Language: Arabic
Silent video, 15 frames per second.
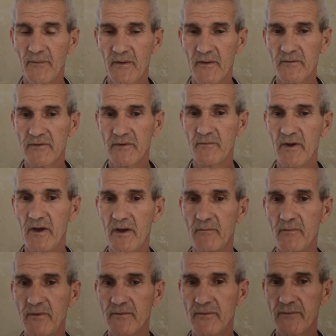الجمع
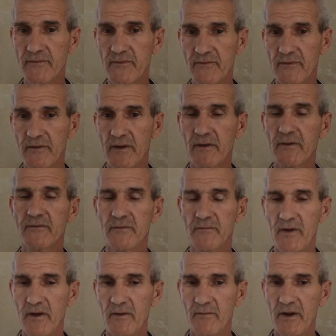العام استثناء الجمع
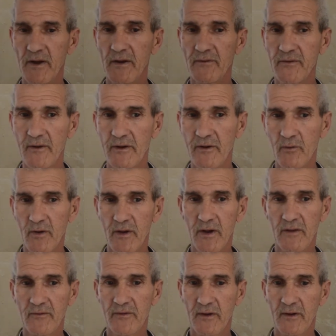العام العادي اللي وقع
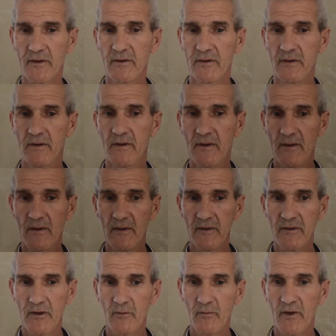ديال
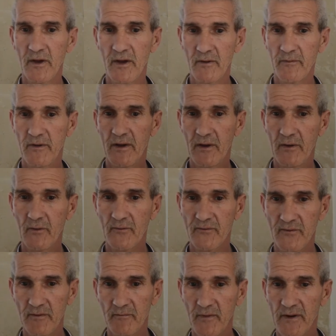يوم الأربعاء
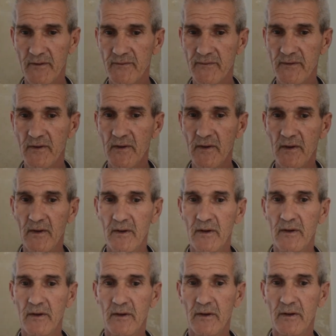20 مارس
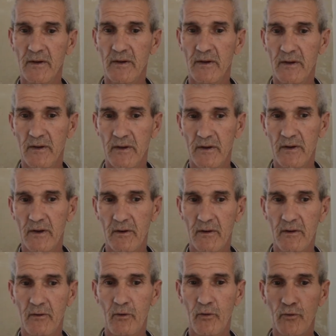أه
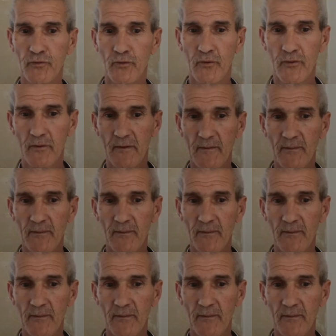كان حضور